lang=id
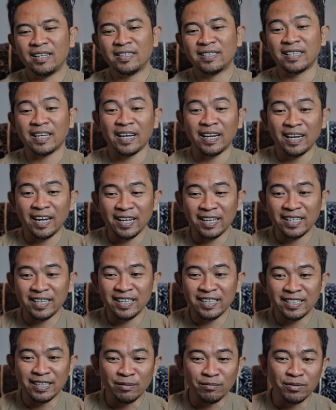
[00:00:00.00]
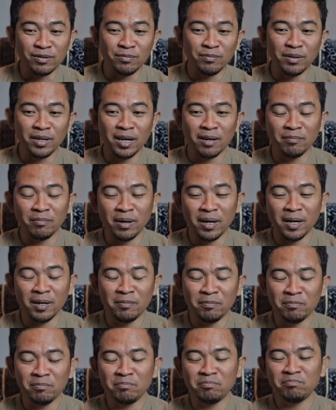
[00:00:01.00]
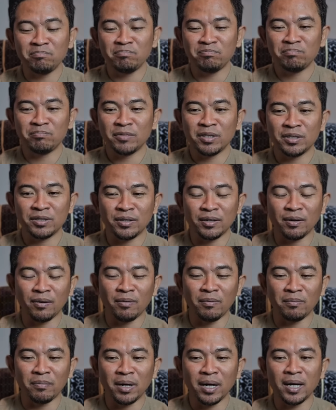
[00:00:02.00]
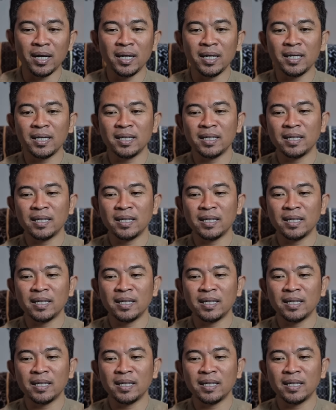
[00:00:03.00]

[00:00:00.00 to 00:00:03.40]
sekali lagi jam 9 malam istiqomah,